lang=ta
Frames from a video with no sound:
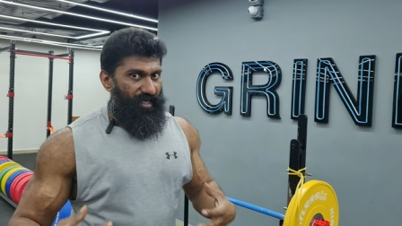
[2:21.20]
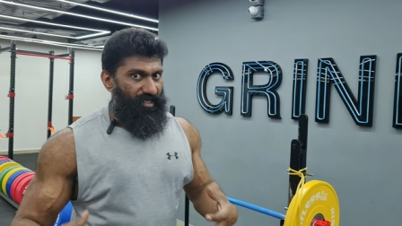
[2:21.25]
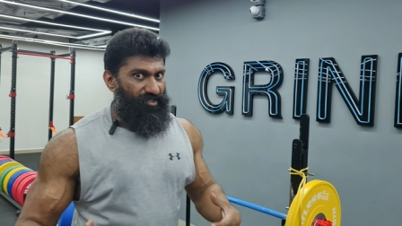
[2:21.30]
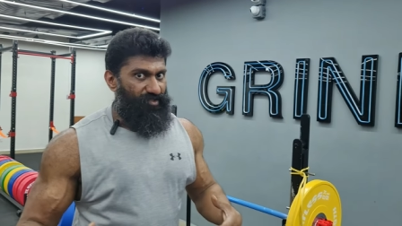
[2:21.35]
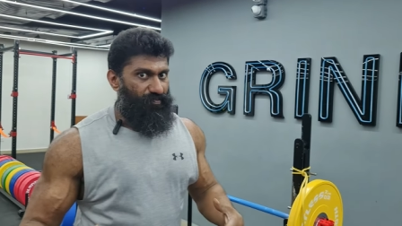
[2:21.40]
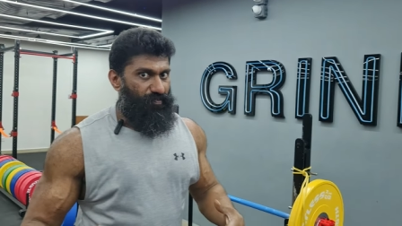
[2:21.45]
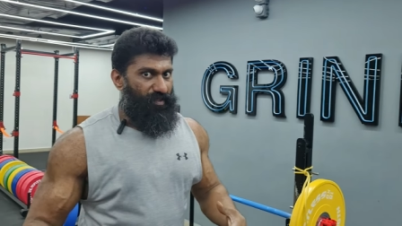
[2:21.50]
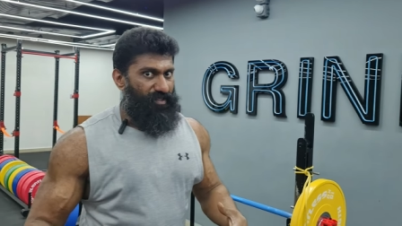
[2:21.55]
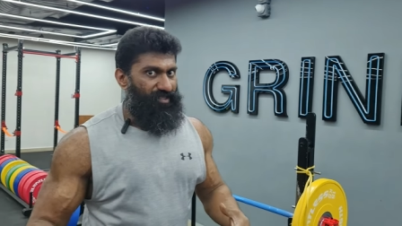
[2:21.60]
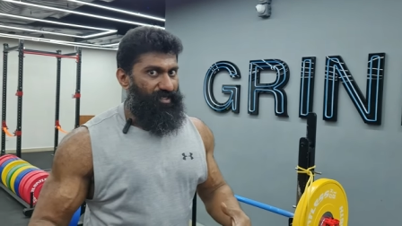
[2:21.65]

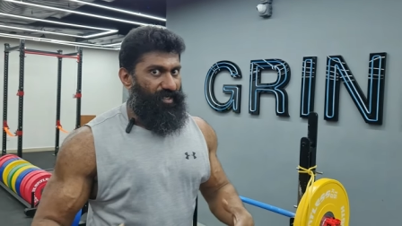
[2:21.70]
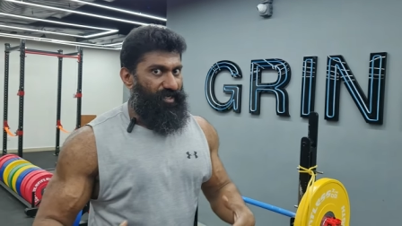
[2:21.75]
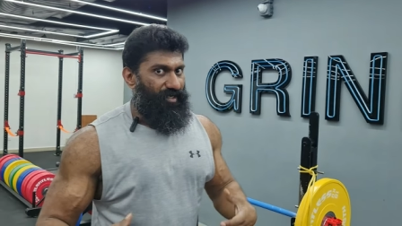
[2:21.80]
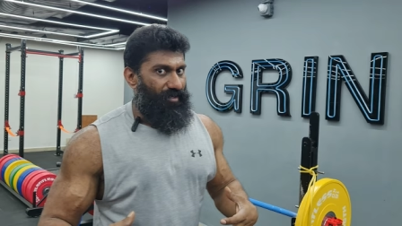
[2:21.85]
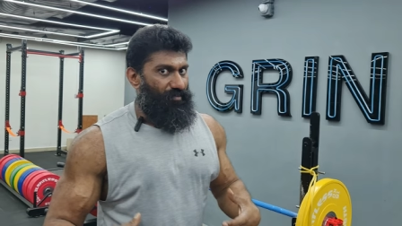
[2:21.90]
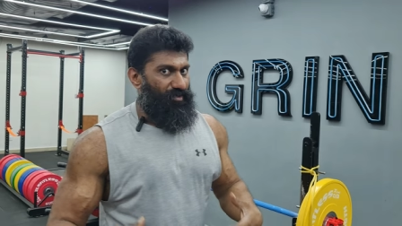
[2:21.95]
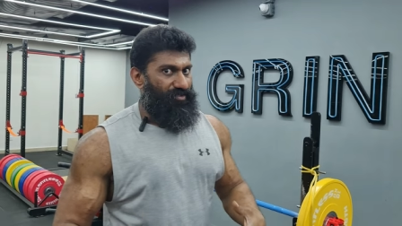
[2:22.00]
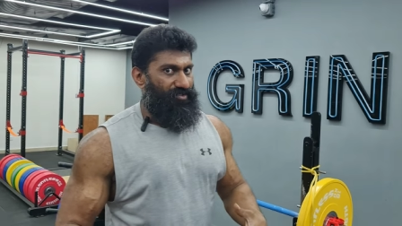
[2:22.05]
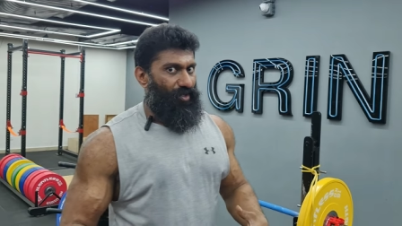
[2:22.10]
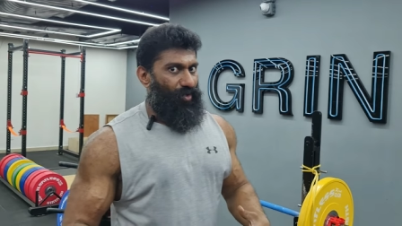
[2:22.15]
எஸ்பெஷலி
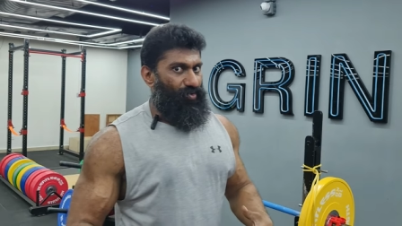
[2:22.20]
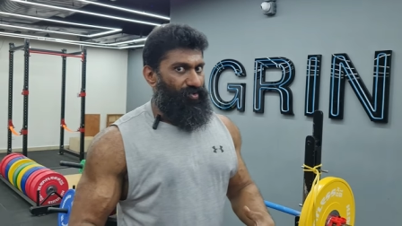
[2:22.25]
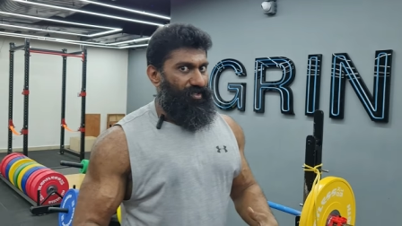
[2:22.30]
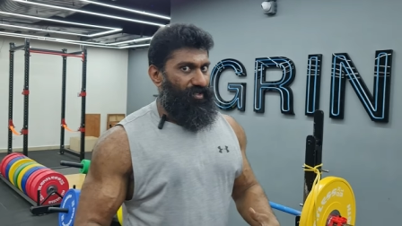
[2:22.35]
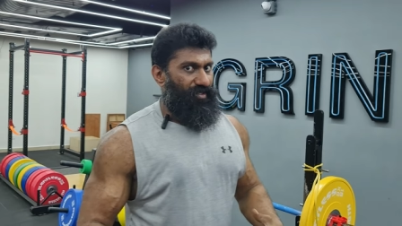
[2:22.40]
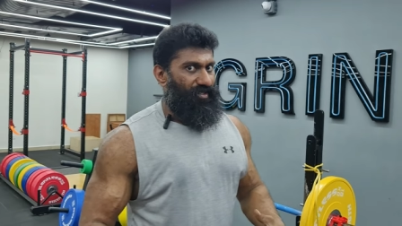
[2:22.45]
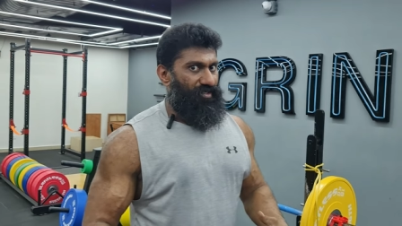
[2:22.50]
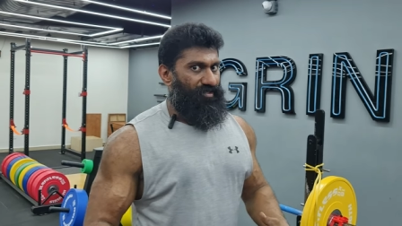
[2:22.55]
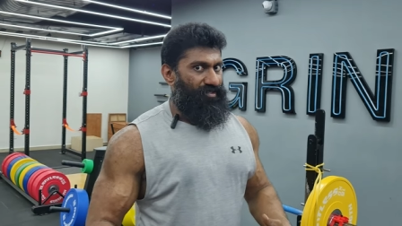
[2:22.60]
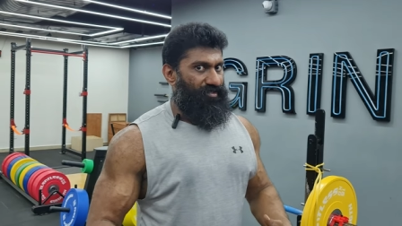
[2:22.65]
நம்ம
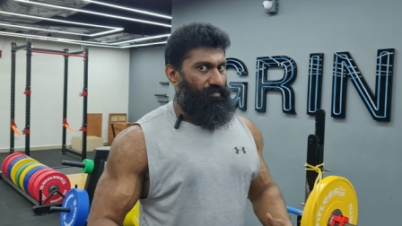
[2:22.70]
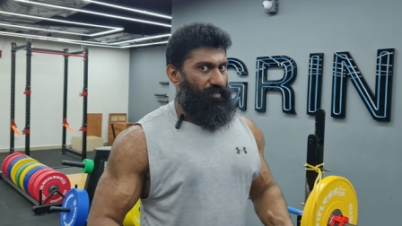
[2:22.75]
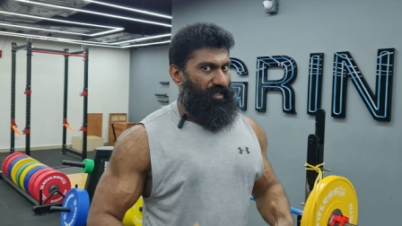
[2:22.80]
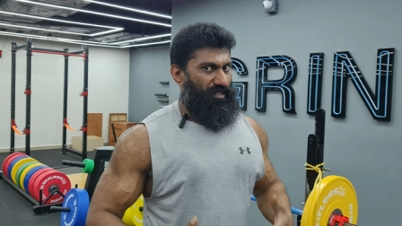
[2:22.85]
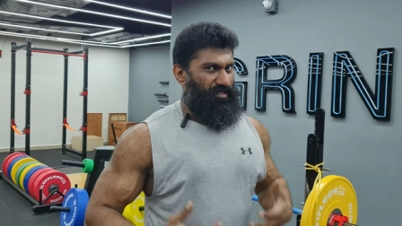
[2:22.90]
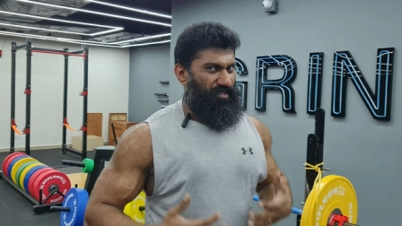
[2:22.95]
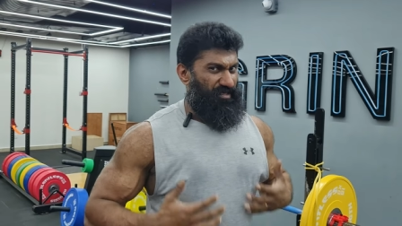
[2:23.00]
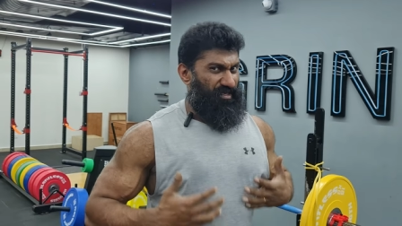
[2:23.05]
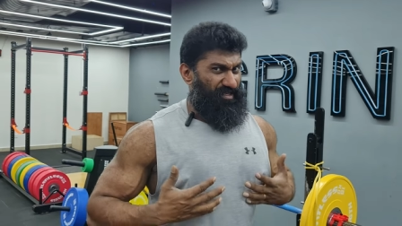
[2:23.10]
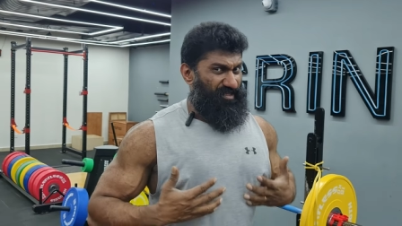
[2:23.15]
சவுத் இண்டியன்ஸுக்கு
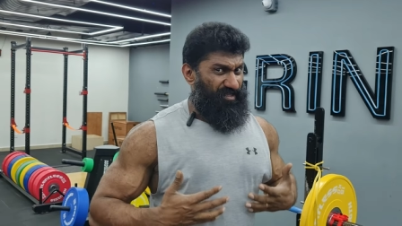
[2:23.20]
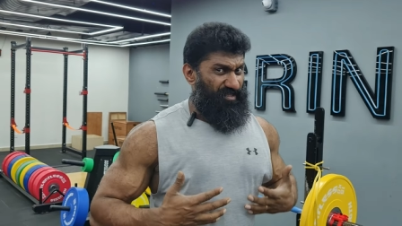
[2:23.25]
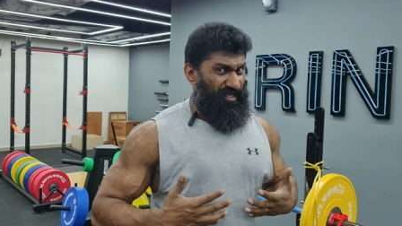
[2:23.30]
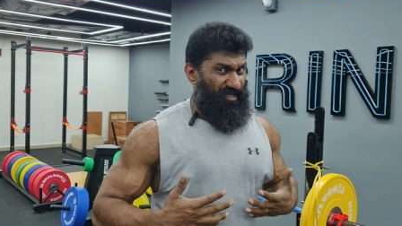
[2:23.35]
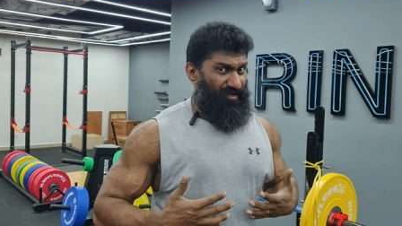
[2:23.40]
பார்த்தீங்கன்னா